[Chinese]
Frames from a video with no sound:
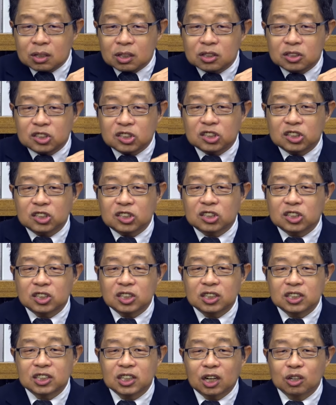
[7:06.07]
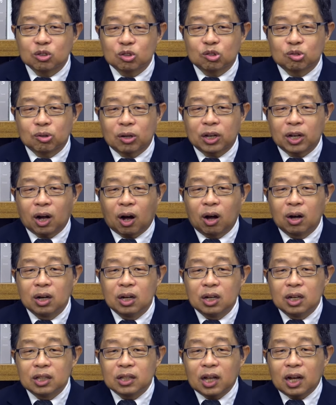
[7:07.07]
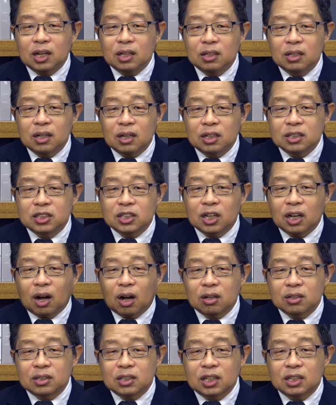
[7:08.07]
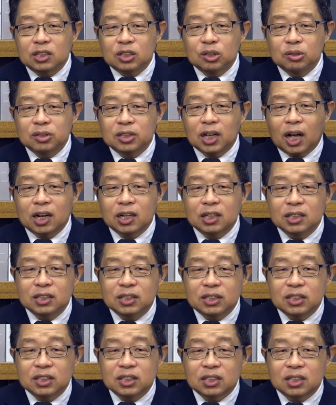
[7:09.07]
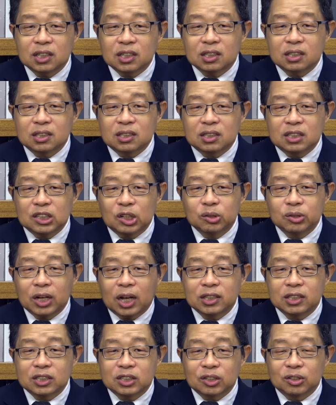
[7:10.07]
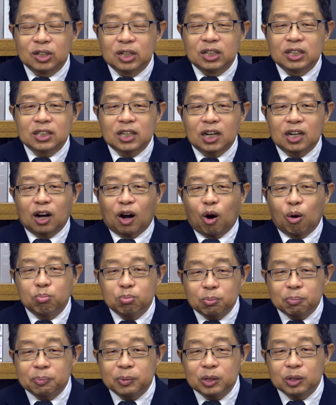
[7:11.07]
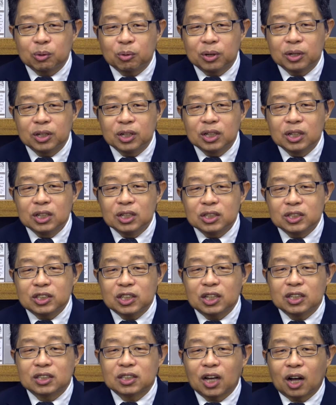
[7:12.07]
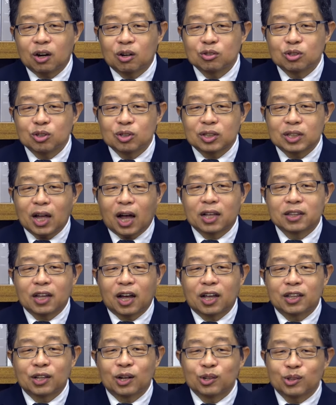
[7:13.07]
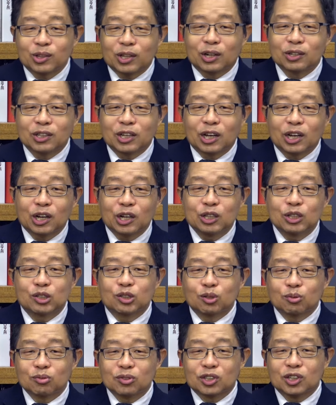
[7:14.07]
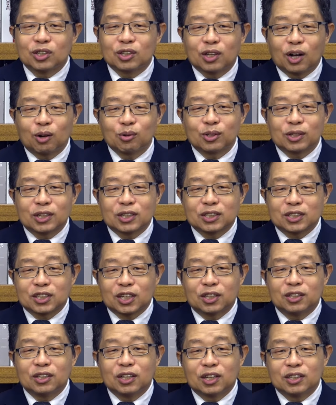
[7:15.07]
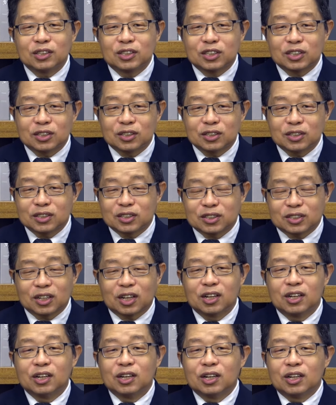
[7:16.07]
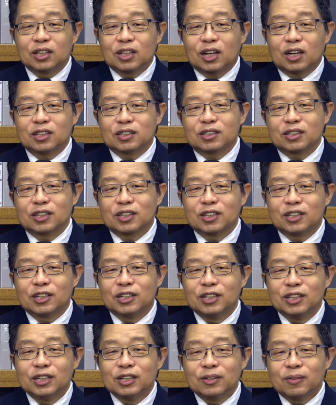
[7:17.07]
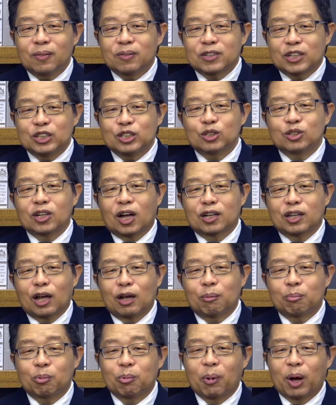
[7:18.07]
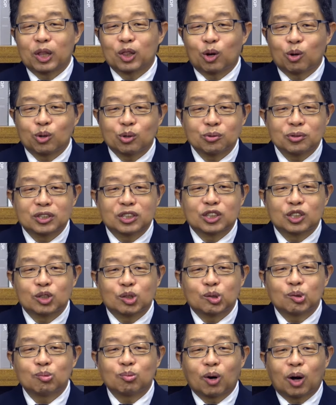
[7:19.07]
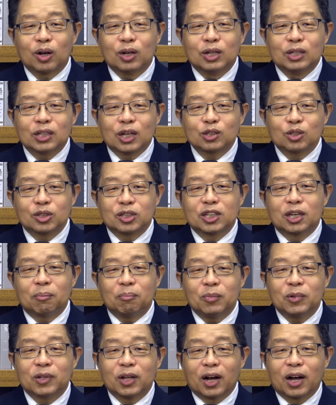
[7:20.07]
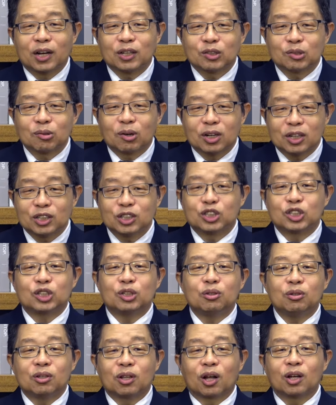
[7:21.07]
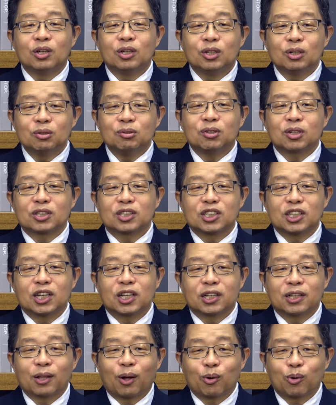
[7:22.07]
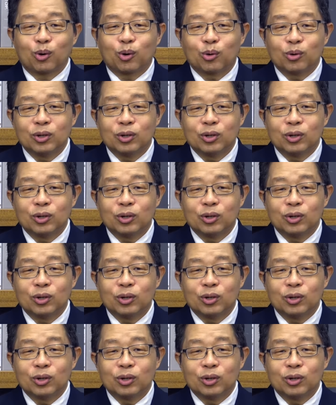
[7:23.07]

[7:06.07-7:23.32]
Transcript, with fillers: 那个时时的相随啊，那而且啊，陈修霞跟记者交谈的时候，她也毫不避讳，现场就大谈到当年跟钟镇涛的那个陈年情史。那这个。陈秀霞她也不怕老公吃醋啊，她就甜蜜的喊说：“很幸运了，遇到现在的老